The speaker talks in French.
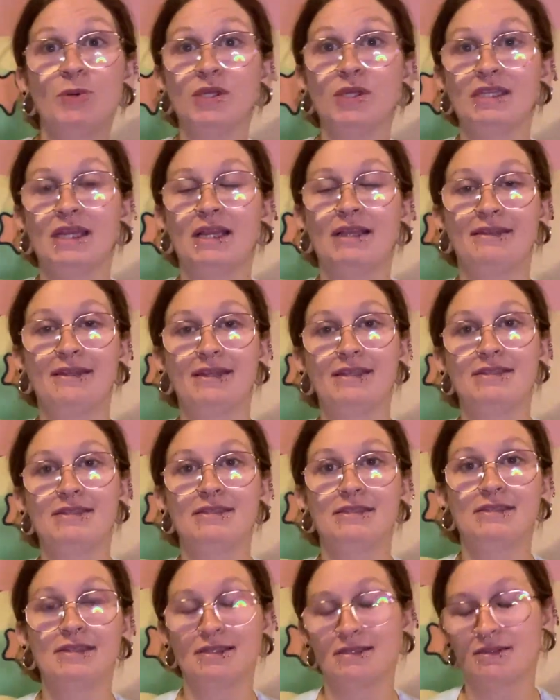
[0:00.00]
bordel.
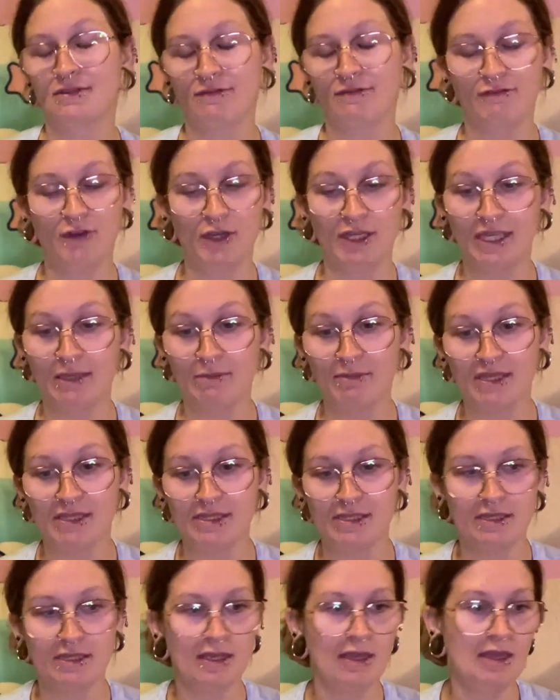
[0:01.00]
That's, Je
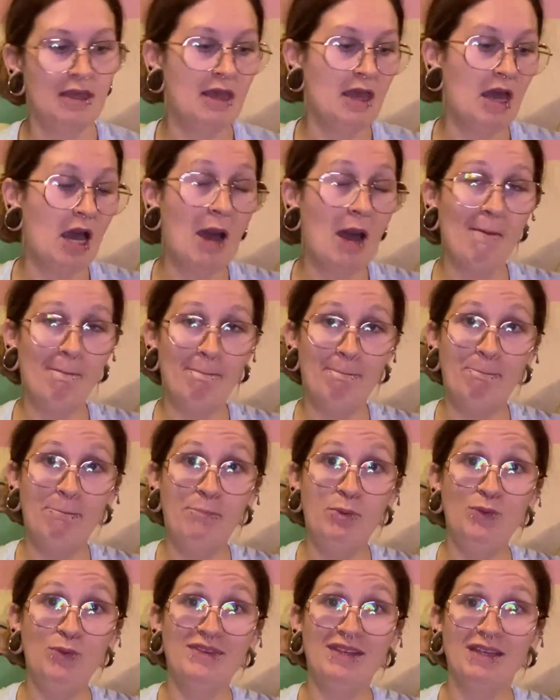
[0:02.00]
me fous les
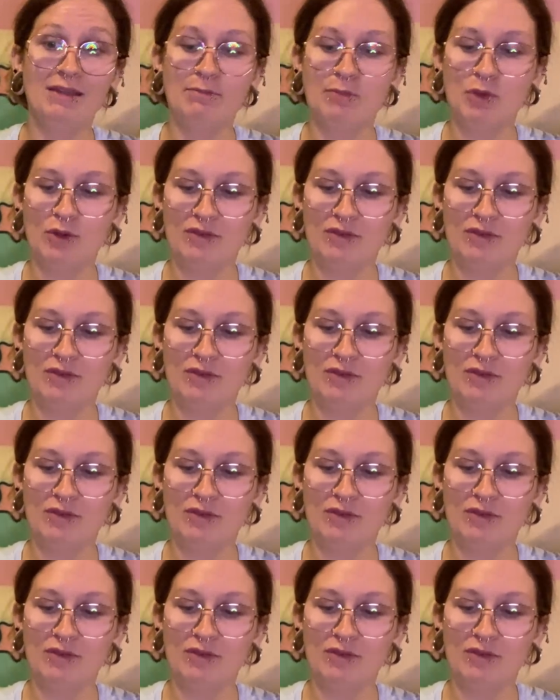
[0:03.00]
orteils Putain de